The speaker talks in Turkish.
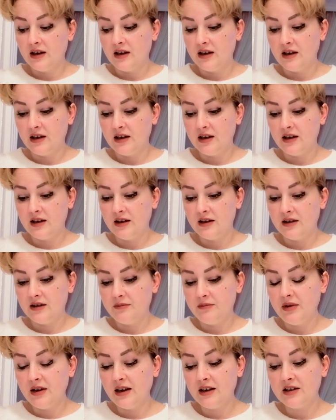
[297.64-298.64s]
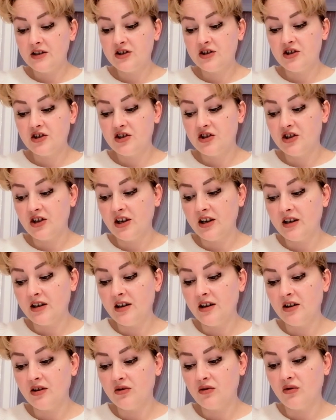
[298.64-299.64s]
E, biraz
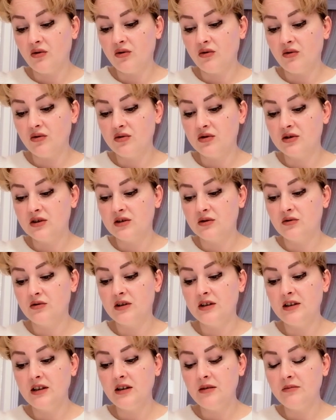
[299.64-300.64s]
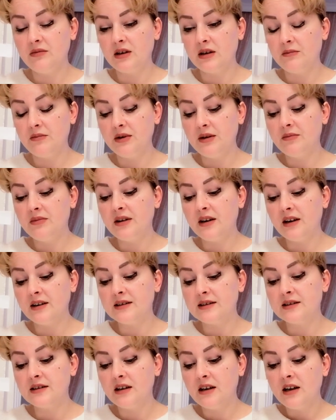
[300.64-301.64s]
çiçekler kokusu dediğim gibi
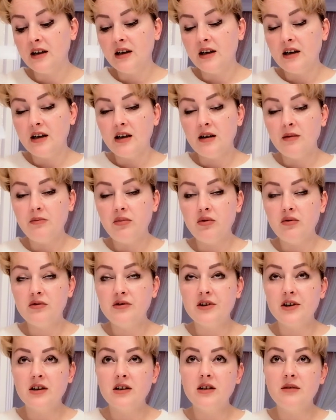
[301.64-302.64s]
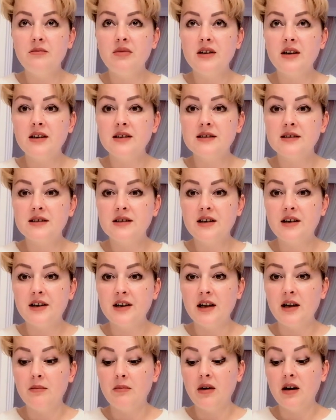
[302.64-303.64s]
biraz pudralı, biraz
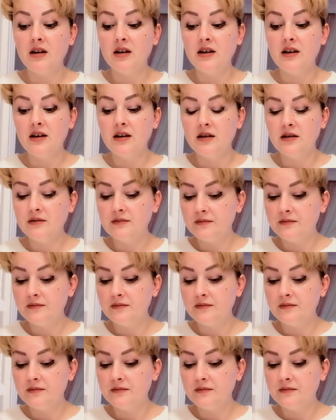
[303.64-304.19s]
kremalı.